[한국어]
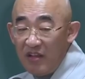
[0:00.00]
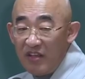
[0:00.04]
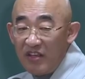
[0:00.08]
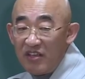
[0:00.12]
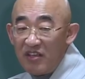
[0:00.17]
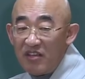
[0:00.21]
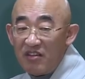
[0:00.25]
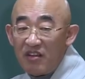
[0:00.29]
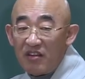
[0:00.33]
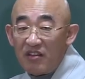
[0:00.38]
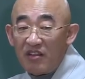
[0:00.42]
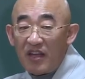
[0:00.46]

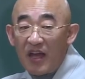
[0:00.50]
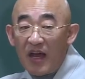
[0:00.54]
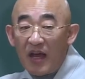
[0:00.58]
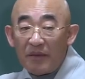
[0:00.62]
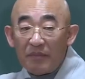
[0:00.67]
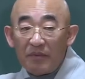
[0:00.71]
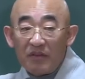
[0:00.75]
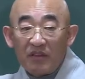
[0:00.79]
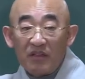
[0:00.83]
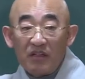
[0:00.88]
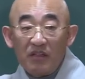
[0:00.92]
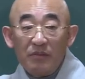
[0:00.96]
인연이
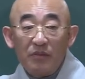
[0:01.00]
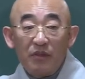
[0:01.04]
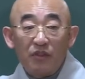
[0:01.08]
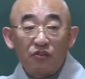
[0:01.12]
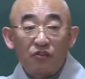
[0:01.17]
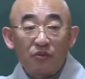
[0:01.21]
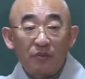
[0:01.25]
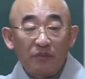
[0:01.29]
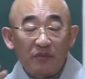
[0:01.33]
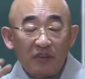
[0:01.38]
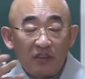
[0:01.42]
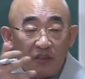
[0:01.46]
합이 들면
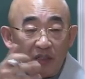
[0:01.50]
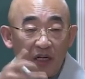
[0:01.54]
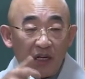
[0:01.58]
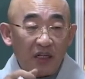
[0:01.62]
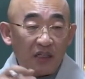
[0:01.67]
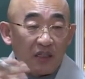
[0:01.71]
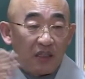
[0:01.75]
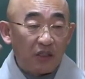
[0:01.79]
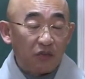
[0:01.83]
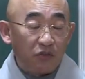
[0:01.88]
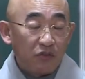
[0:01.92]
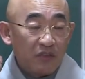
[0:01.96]
좀 덜
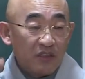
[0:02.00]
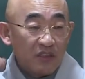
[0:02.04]
할 테고